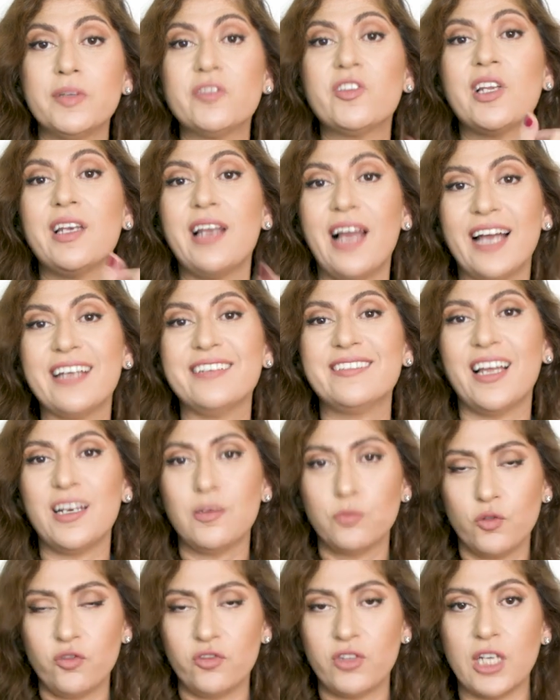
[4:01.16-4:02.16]
مثل هيدا
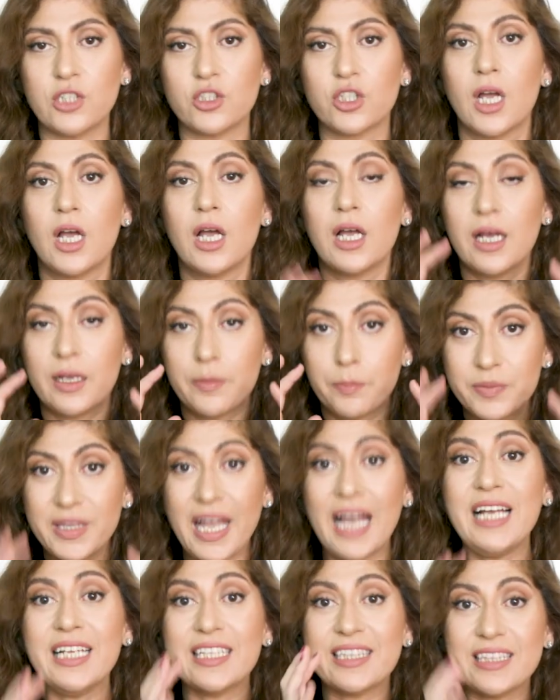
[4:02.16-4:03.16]
المنتج
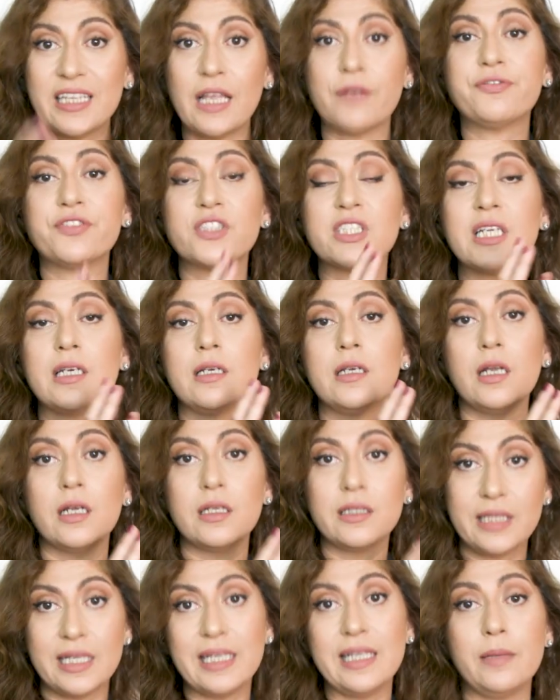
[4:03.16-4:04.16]
تحت نفس
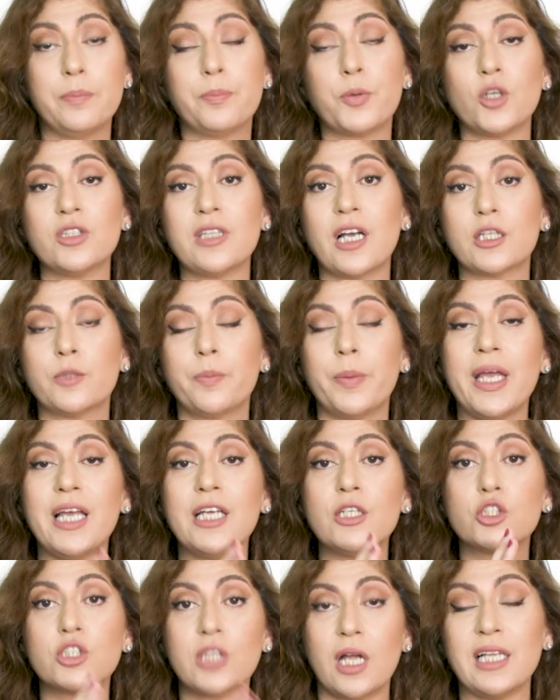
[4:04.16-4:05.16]
البرودكت
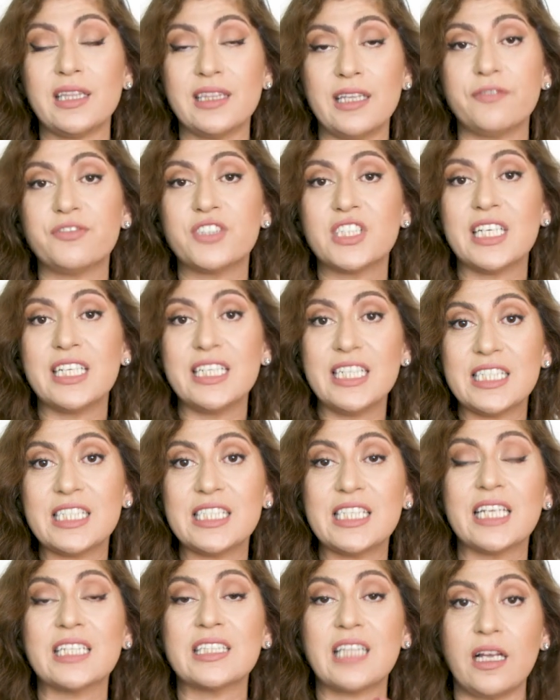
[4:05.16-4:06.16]
بيج تحت نفس
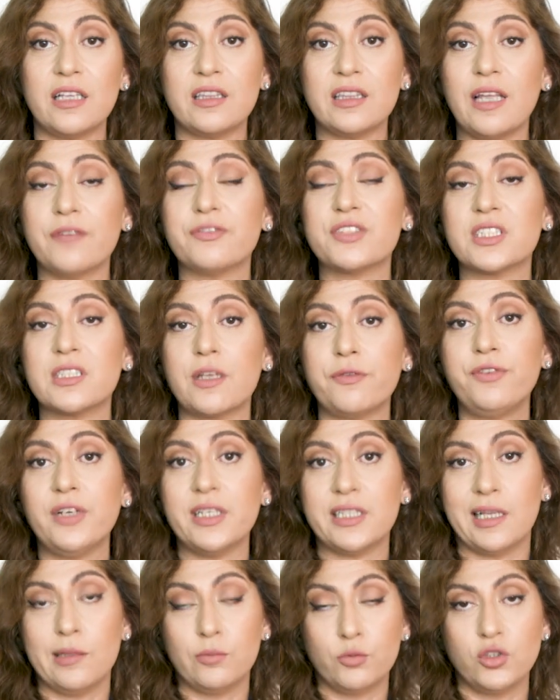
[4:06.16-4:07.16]
الليستنج تحت نفس
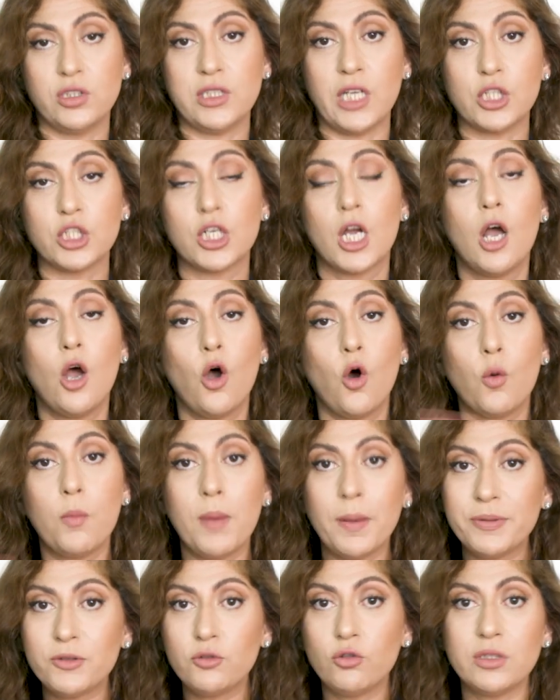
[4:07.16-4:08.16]
صفحه المنتج
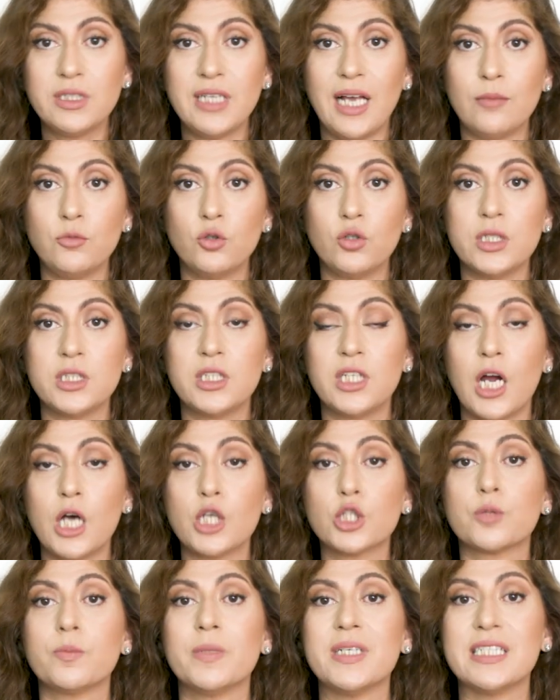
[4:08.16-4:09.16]
وما بدهم يعملوا
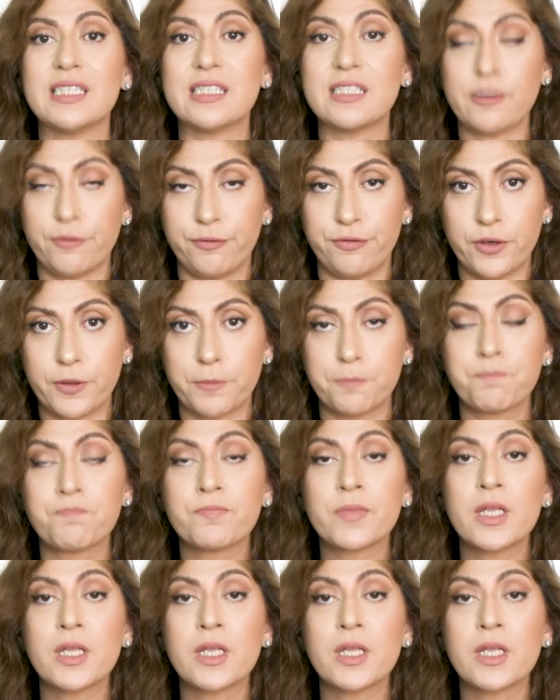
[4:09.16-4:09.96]
ادراج من الصفر